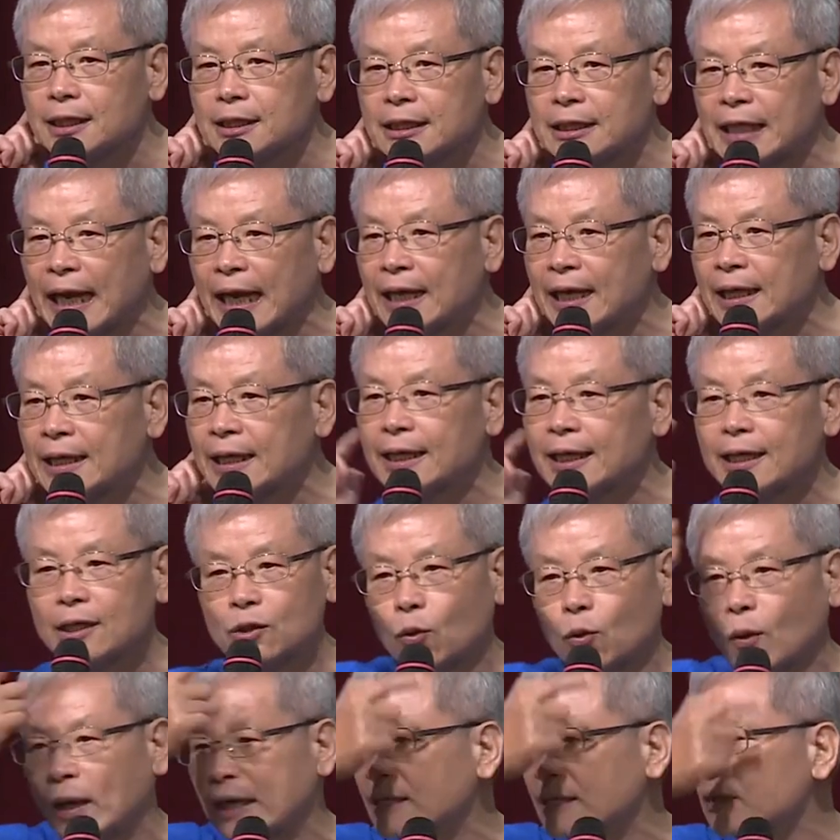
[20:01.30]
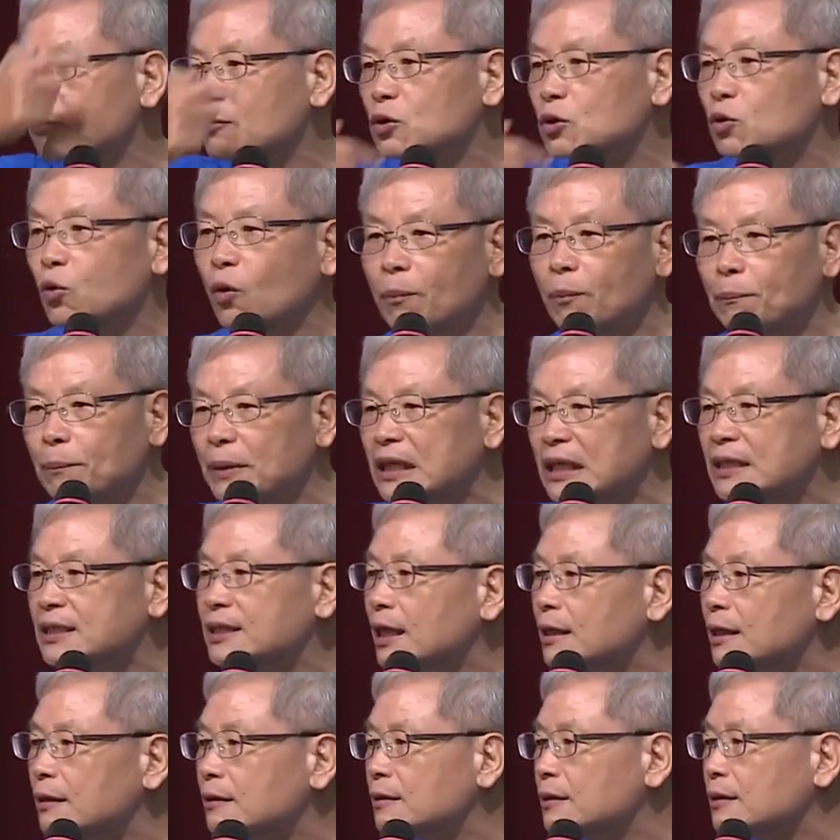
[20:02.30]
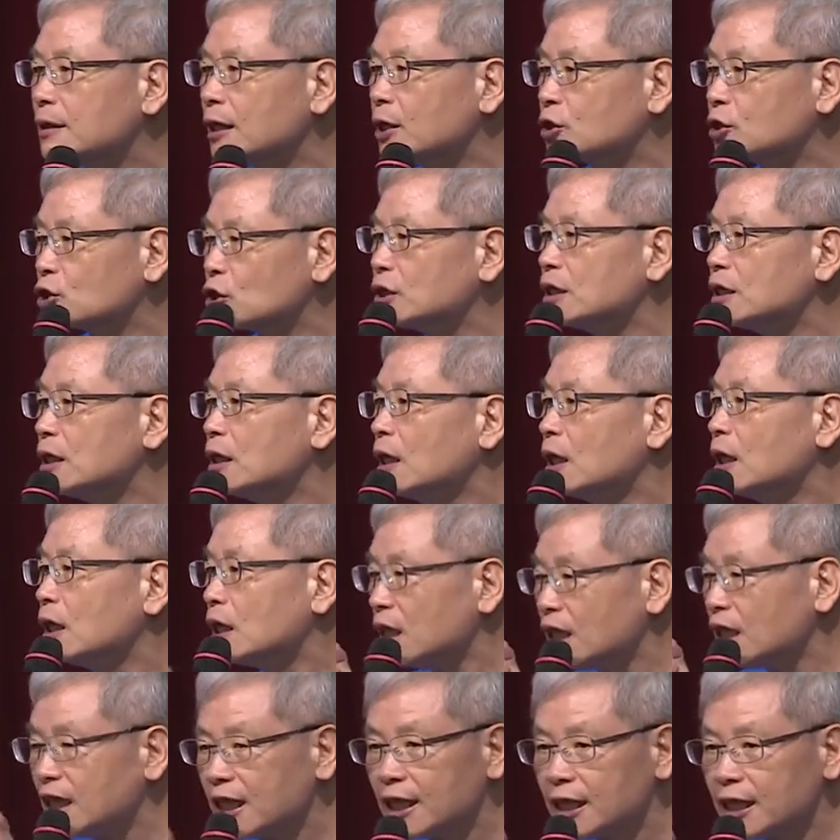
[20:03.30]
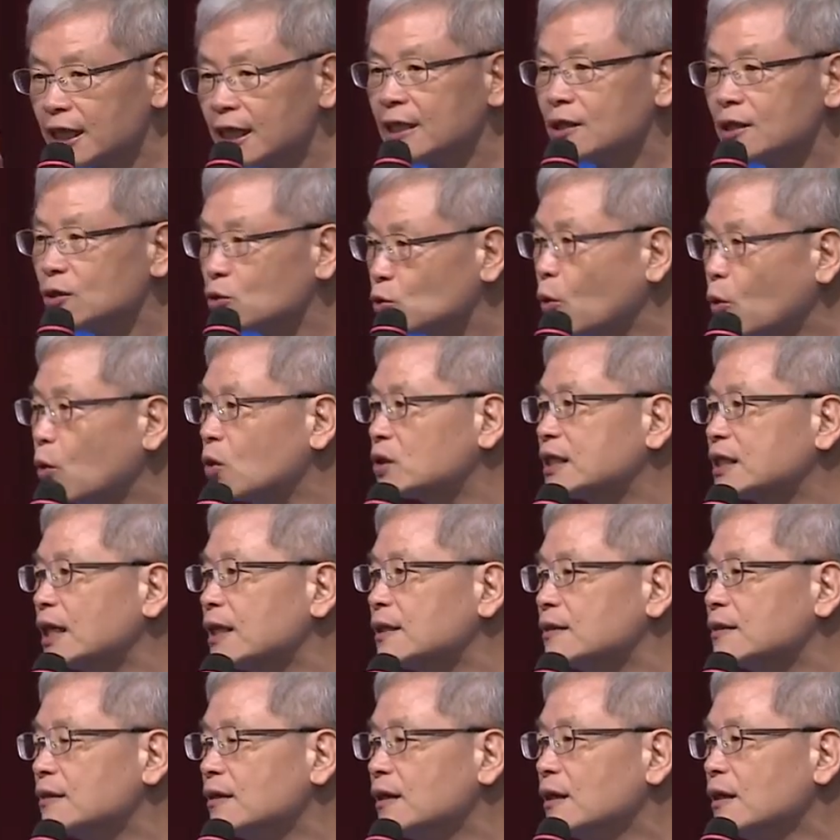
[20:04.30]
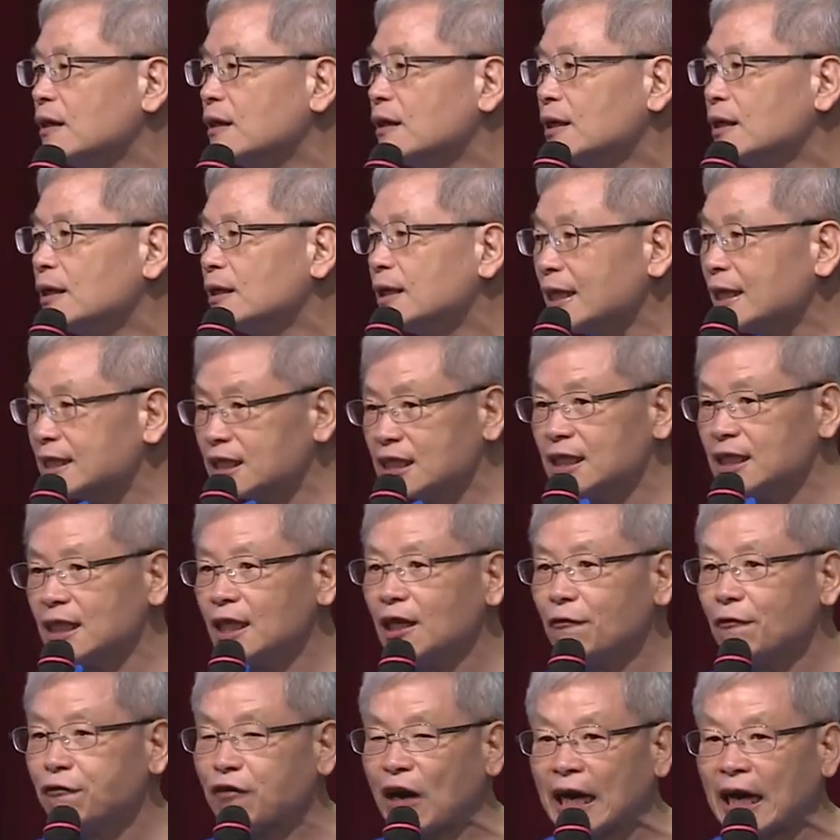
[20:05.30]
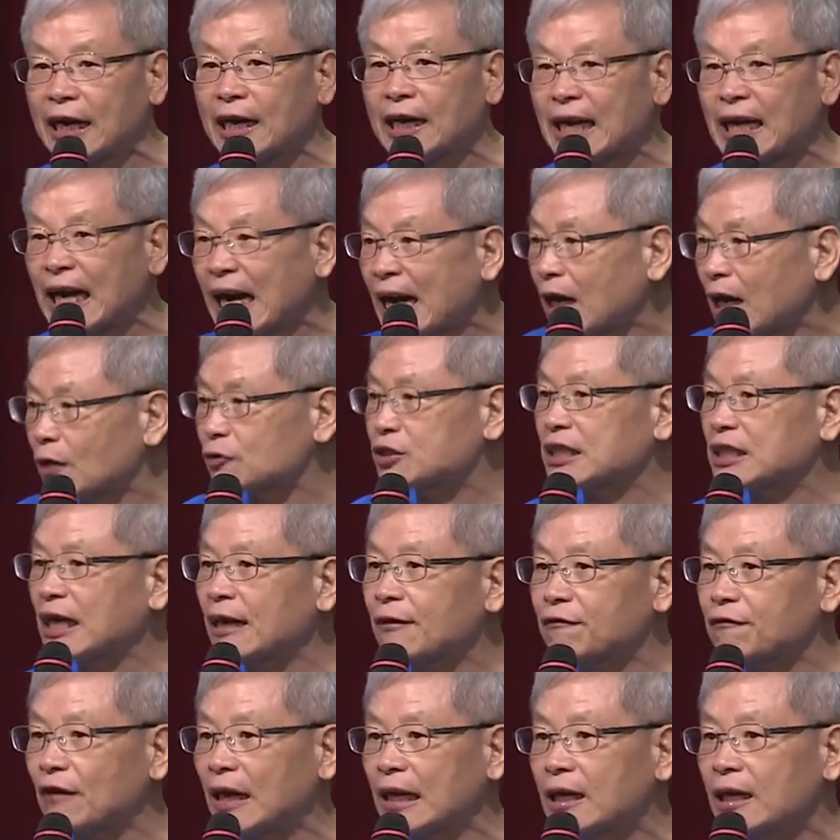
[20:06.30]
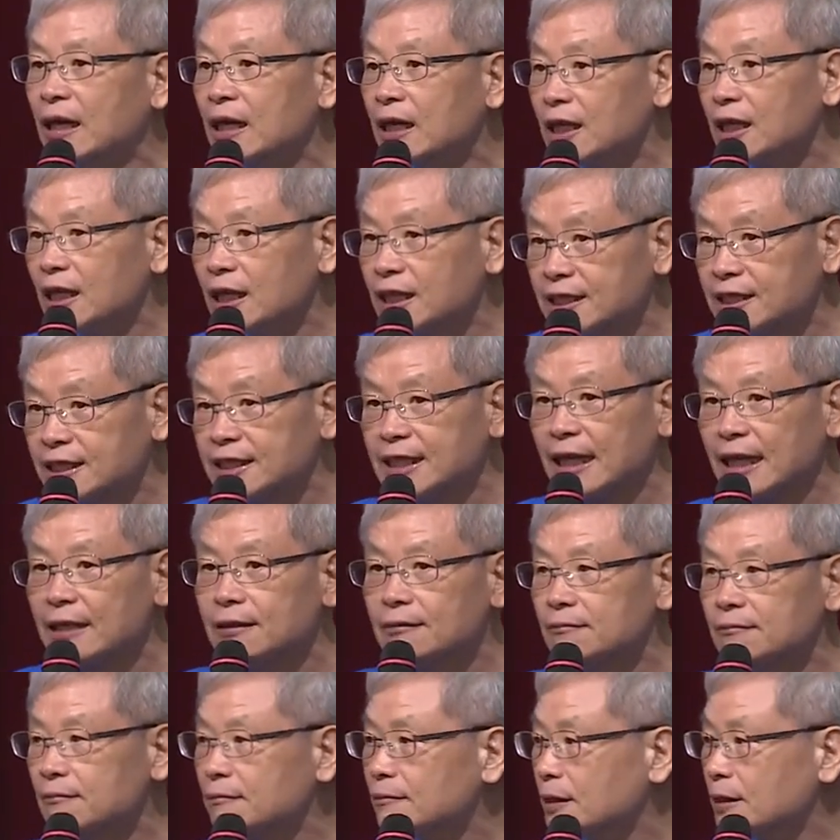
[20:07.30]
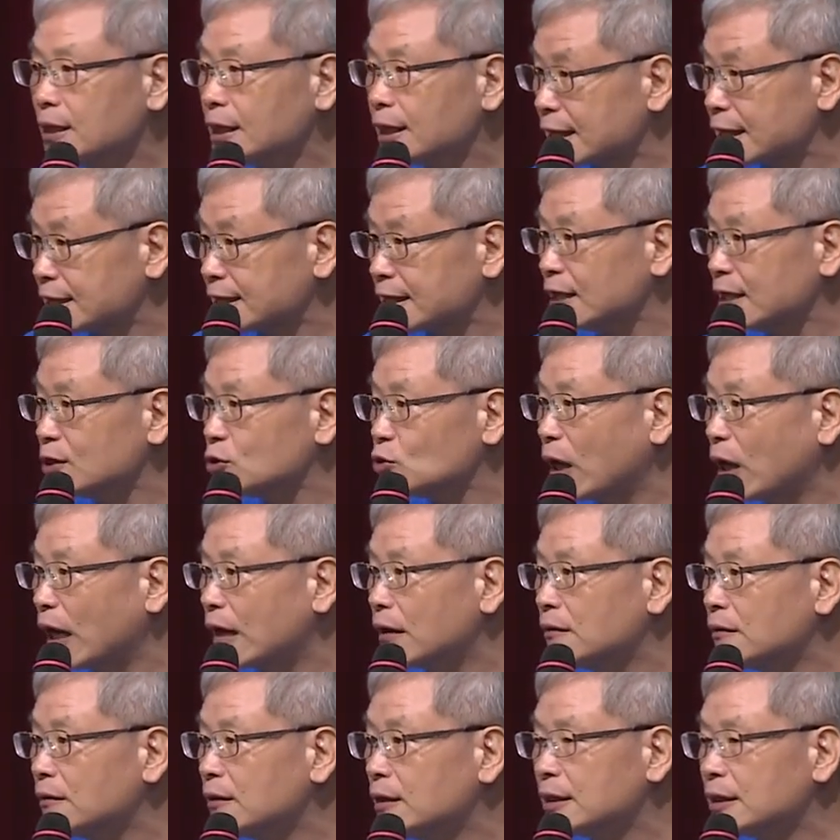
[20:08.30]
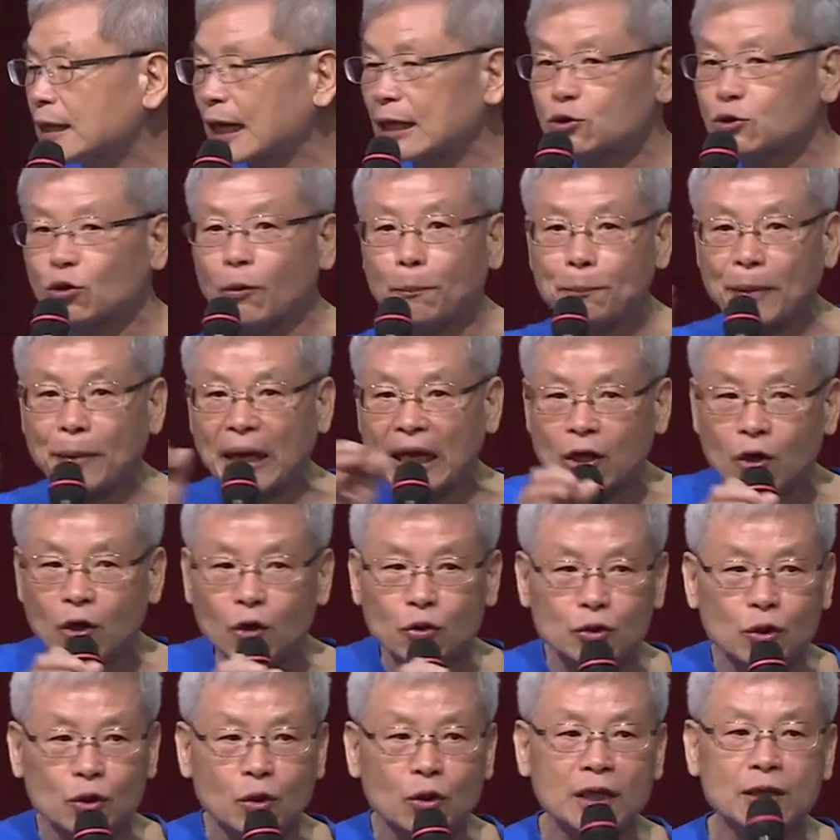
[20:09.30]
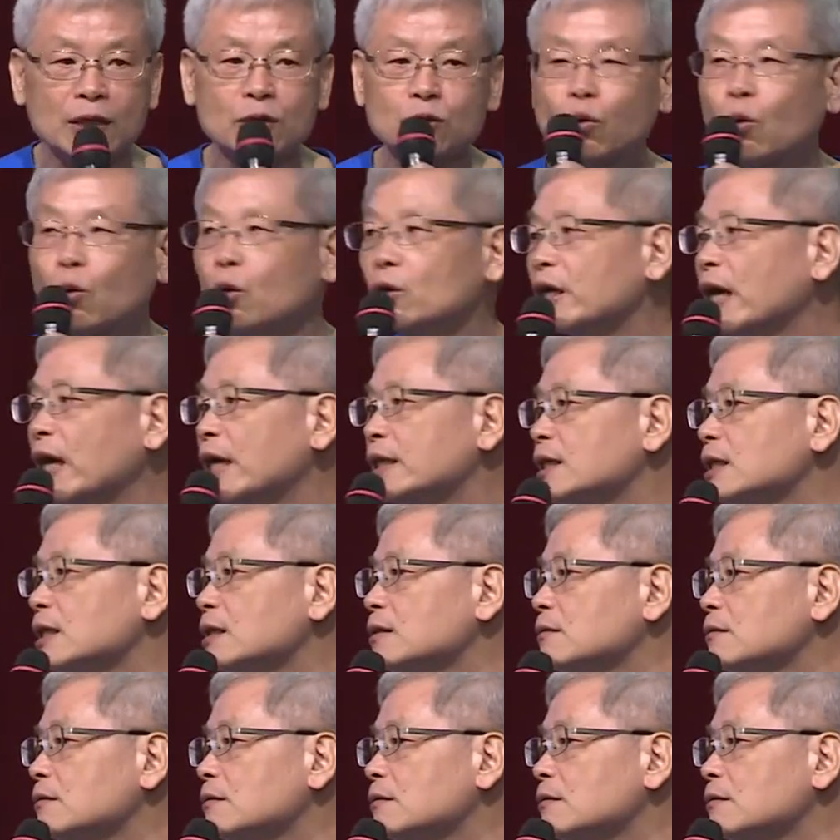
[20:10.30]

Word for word: 伤可以管那么多病症，也就是一因多症。那西医反而刚好相反，一症一个症状，他说背后有很多原因，